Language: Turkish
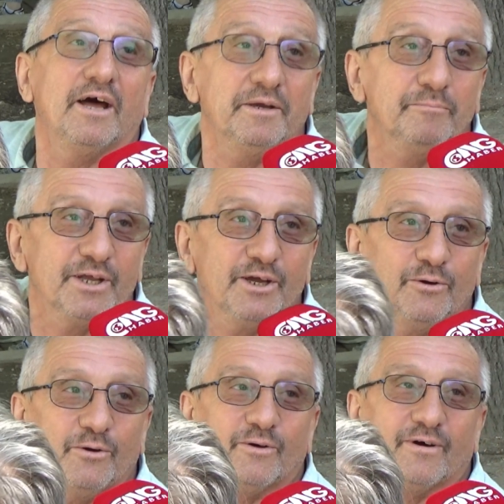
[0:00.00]
Hanım da
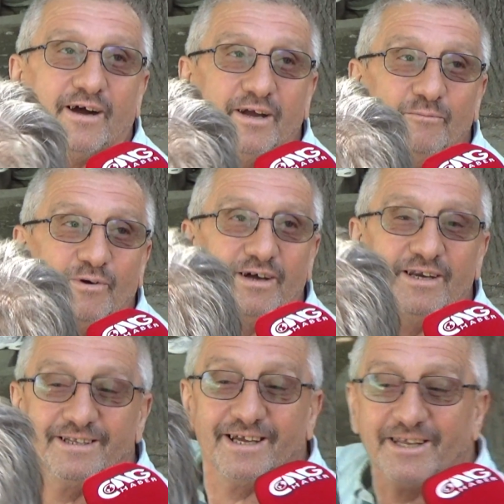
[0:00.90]
yok,
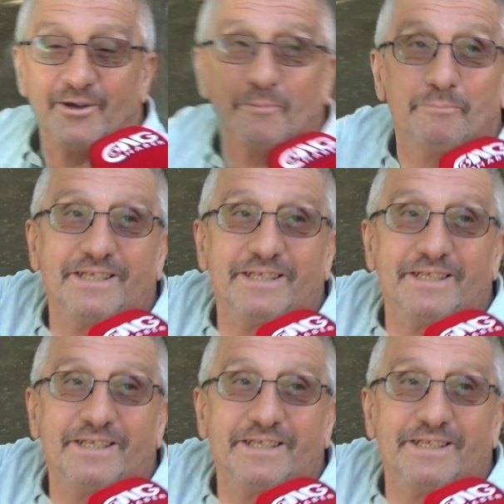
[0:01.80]
kayınvalide de yok.